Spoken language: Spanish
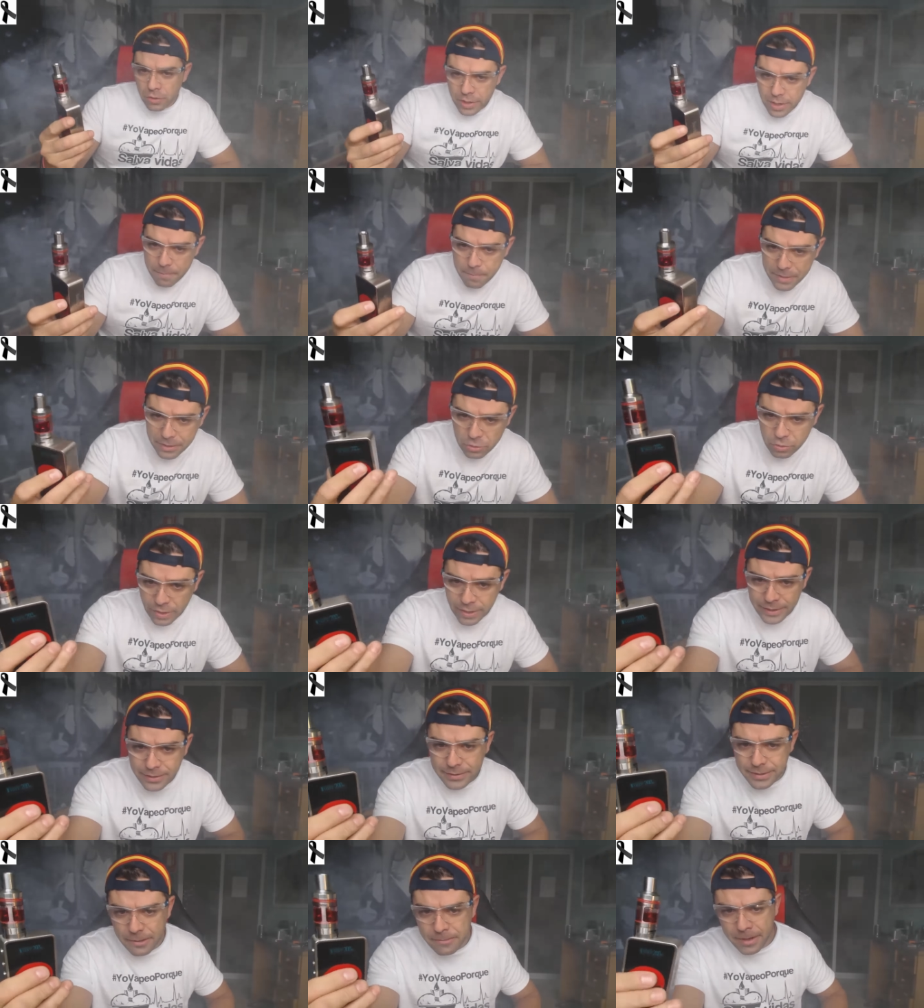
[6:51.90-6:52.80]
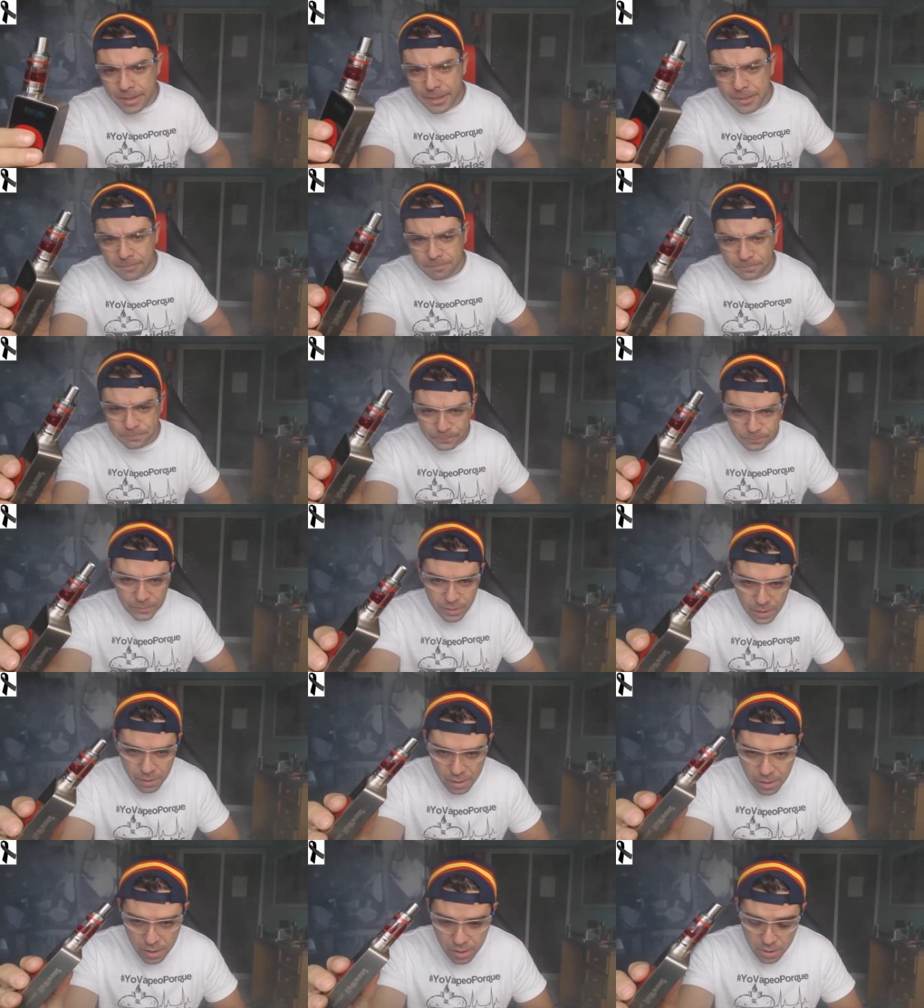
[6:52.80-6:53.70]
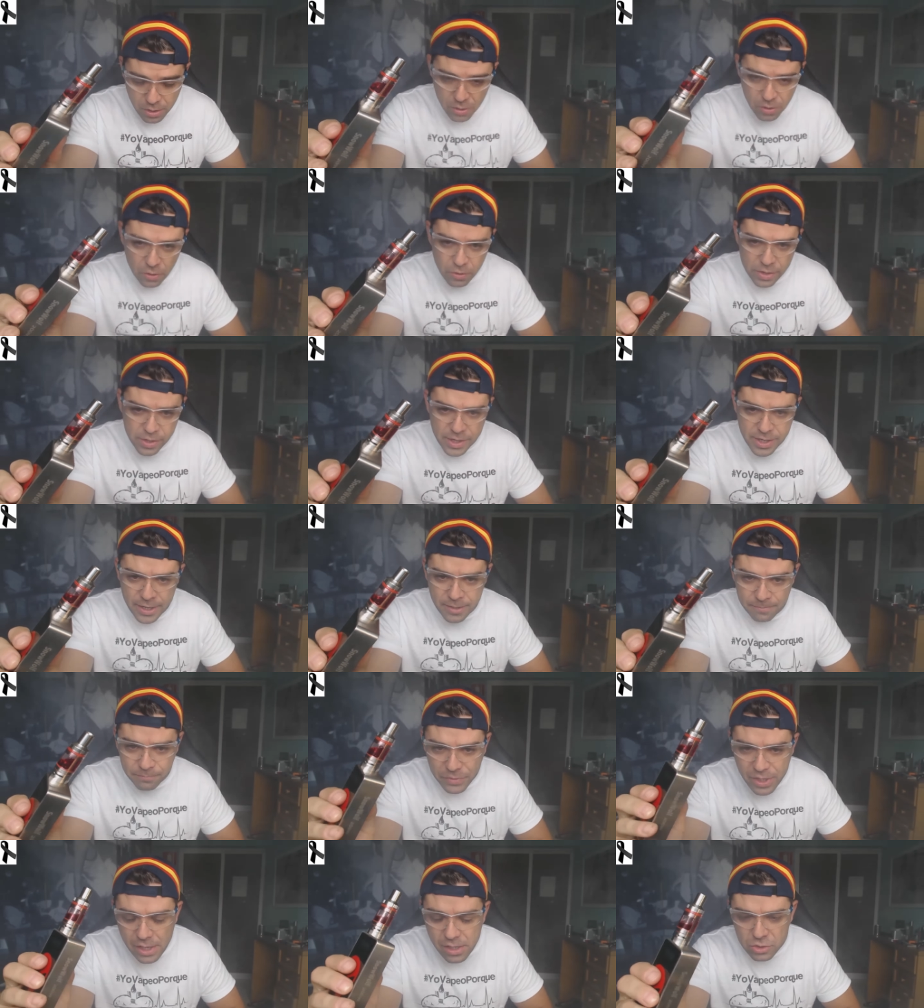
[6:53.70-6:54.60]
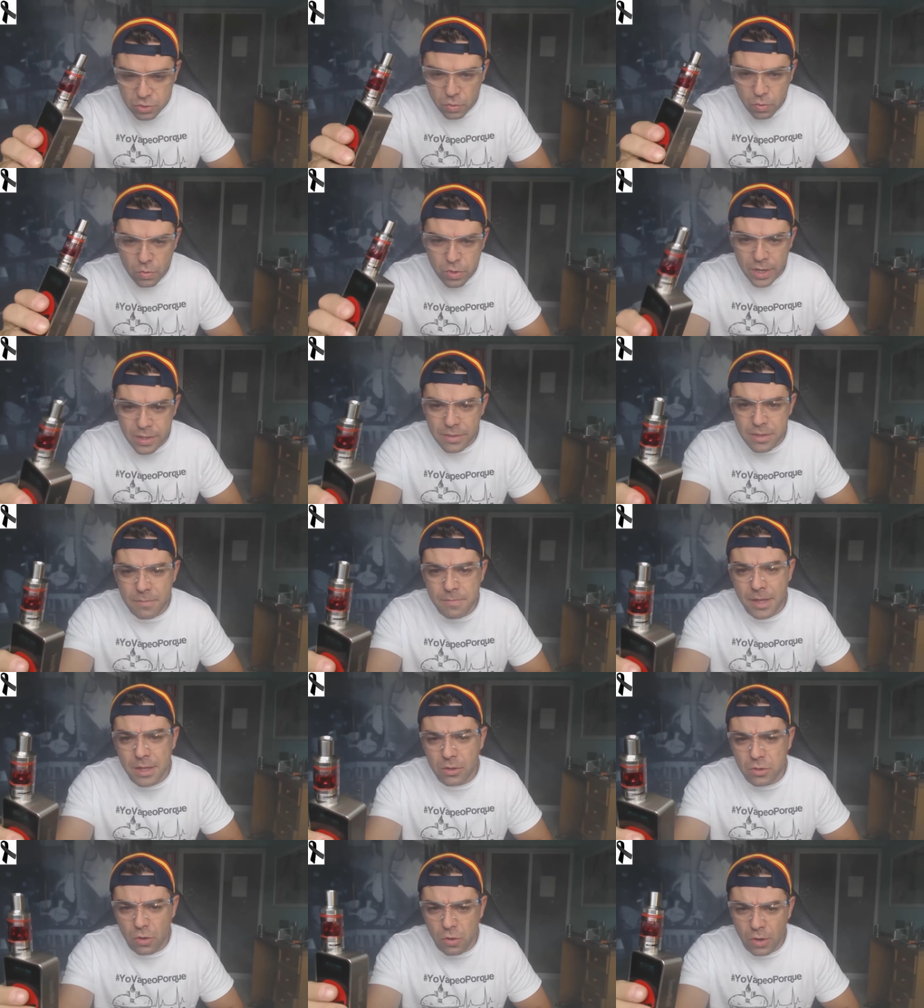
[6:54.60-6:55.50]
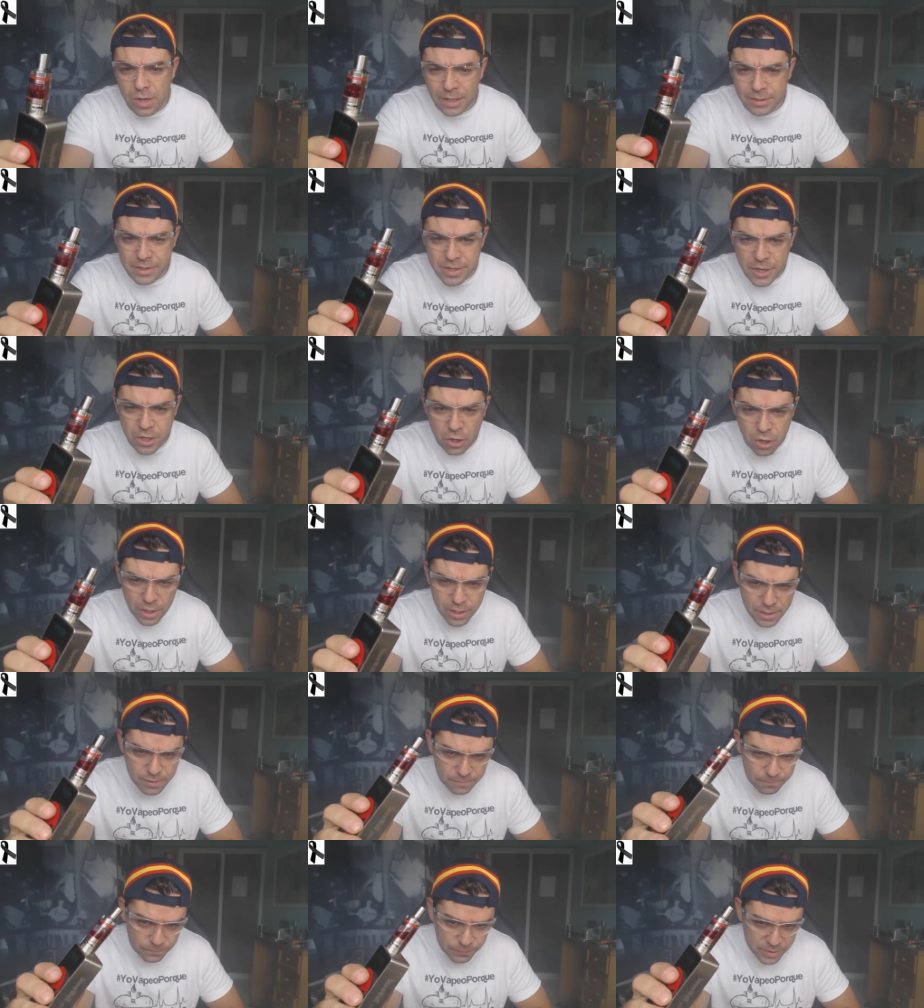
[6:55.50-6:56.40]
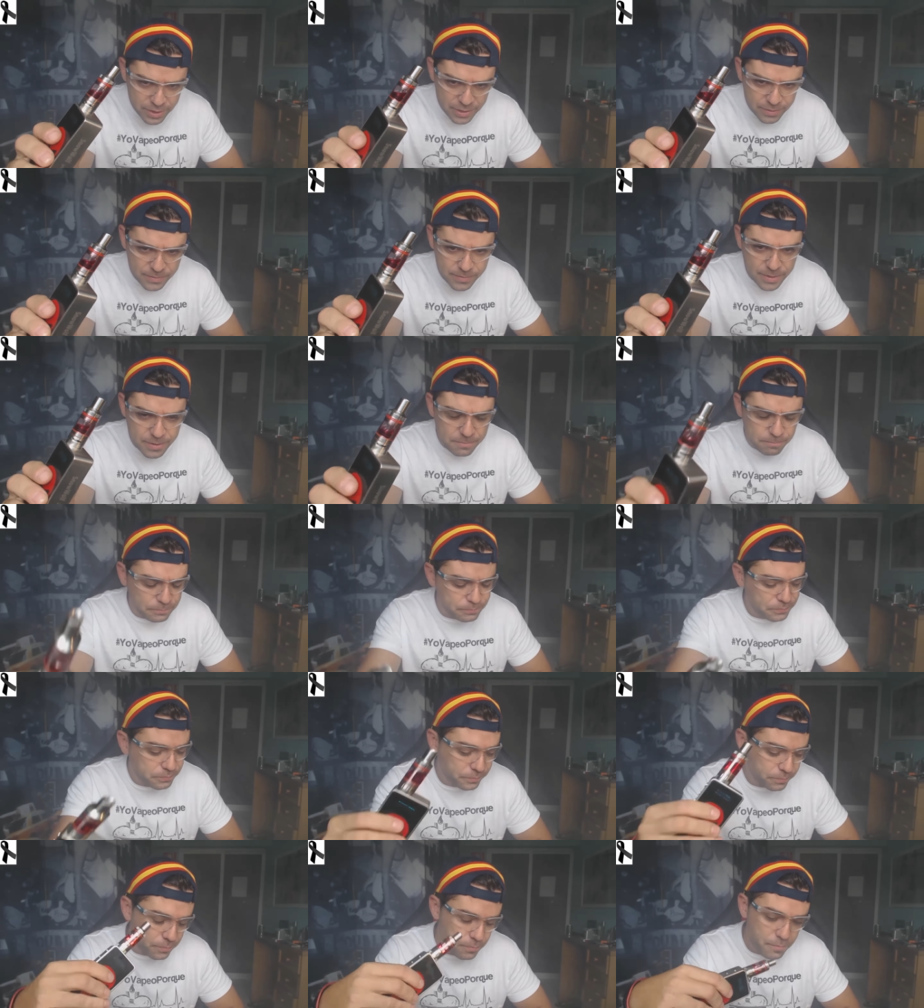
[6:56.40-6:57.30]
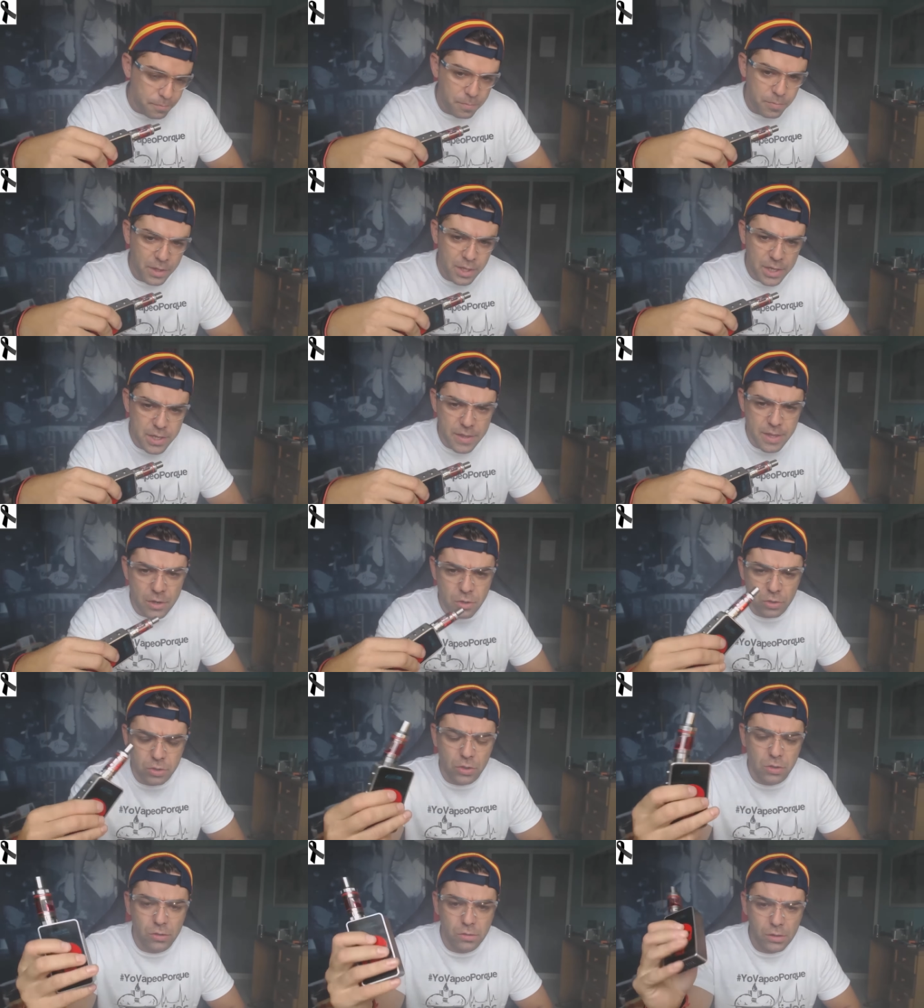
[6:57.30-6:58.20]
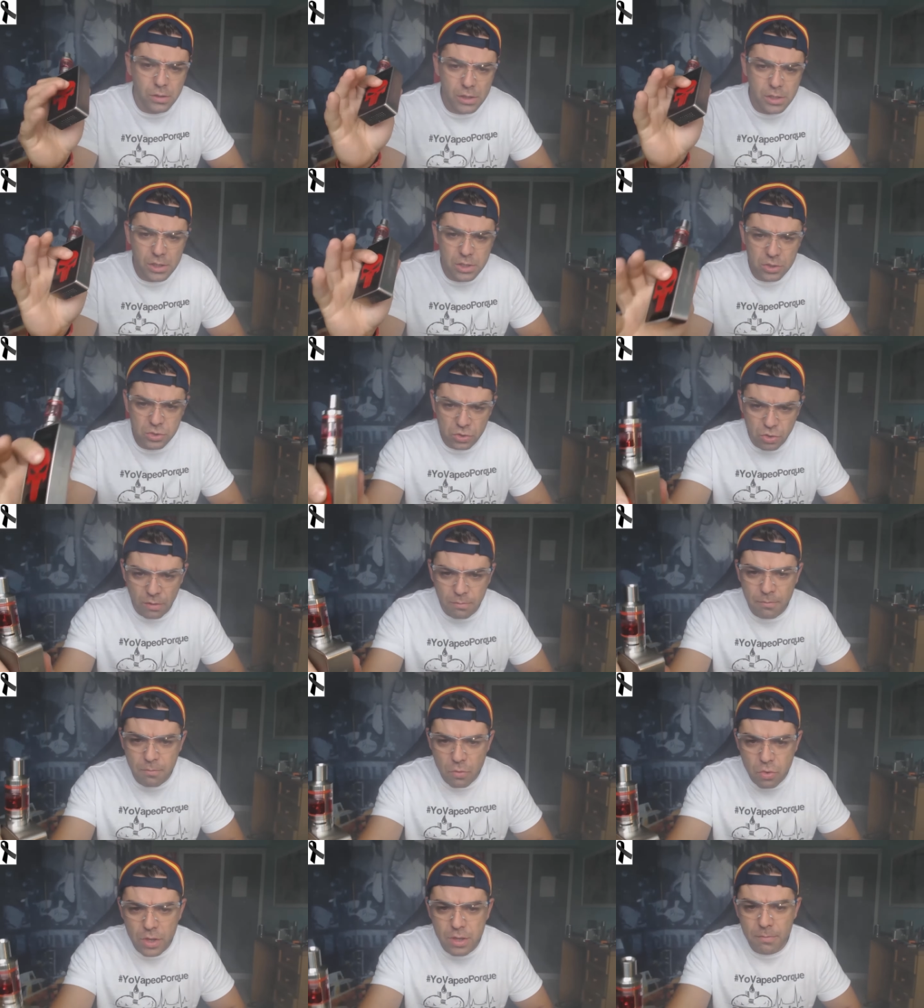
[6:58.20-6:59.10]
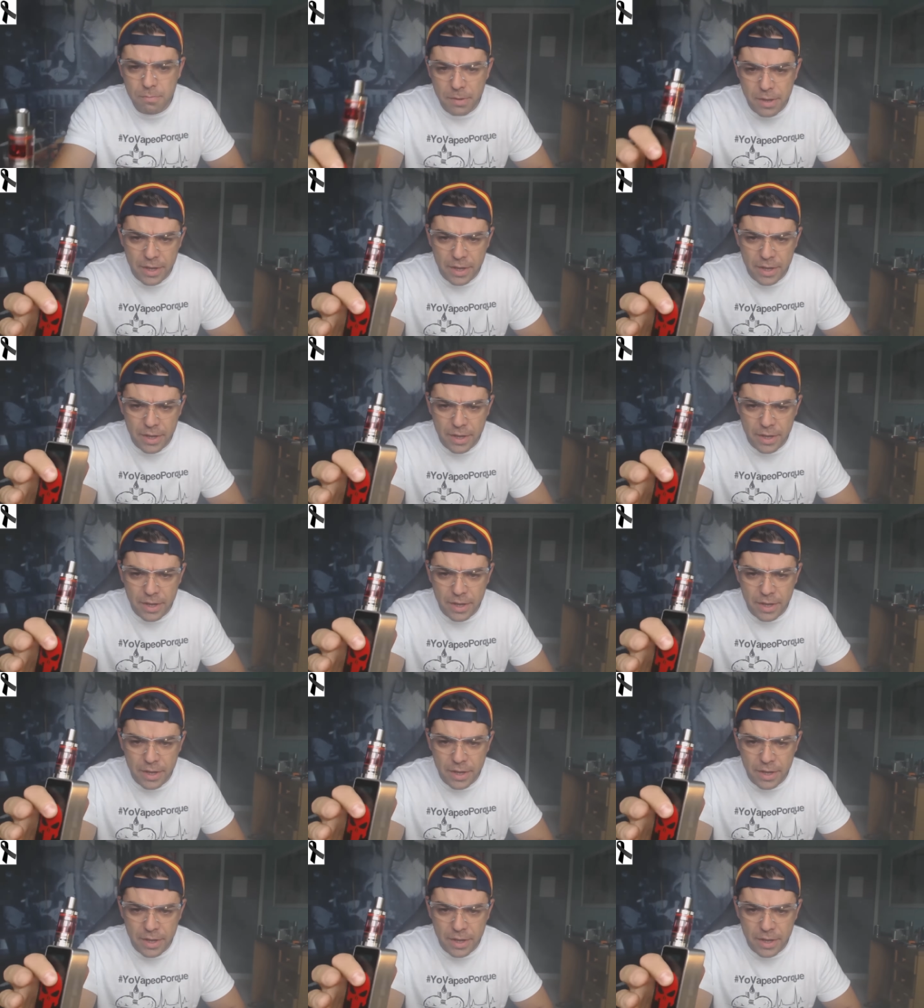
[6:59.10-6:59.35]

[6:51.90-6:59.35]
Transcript: Con respecto a este, ¿vale? Os diré, sus rendimiento con la tricoil de este y del otro son muy